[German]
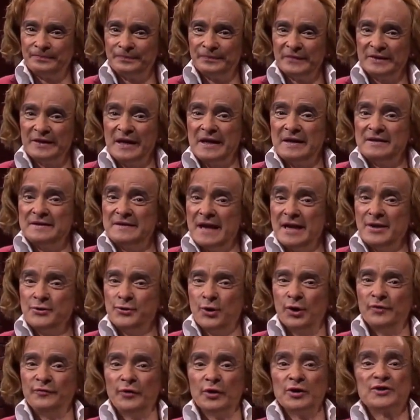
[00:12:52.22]
gegen den
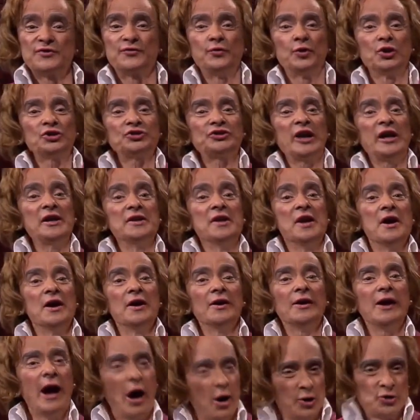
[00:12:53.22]
können wir uns vorstellen,
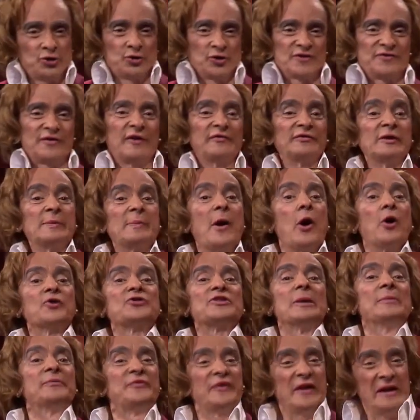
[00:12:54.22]
auch Schusswaffengebrauch
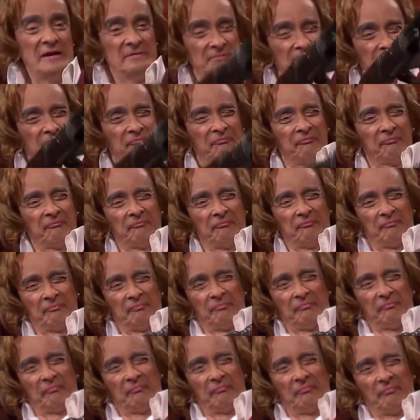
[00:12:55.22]
zu empfehlen.
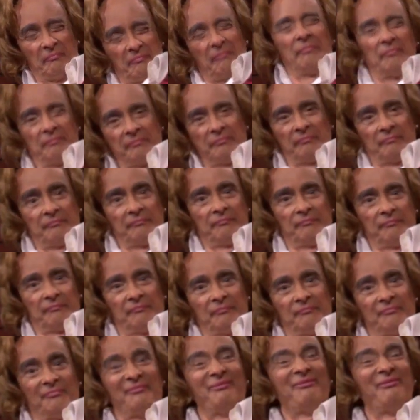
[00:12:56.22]
Äh, äh,
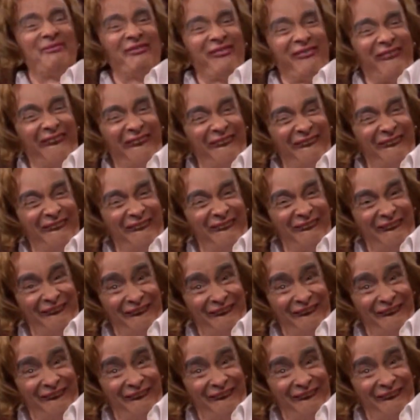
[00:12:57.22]
also, nee.